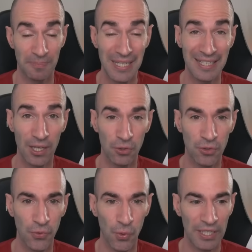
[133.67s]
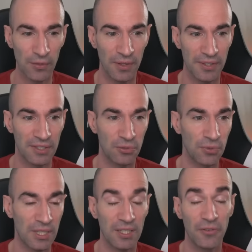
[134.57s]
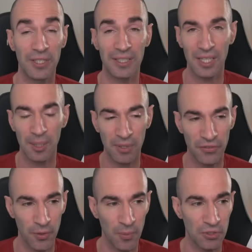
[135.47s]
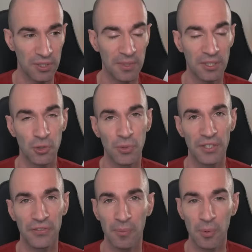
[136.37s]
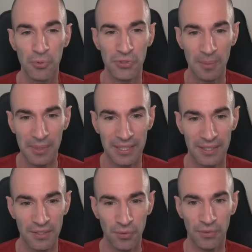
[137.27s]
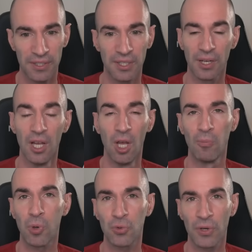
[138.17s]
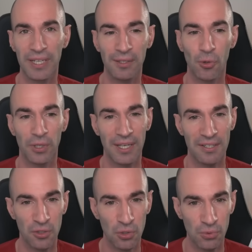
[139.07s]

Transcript: 1049,90€, c'est une carte graphique très performante, c'est bien celui qui fait un peu plus d'applicatif on va dire, pour jouer en 4K sans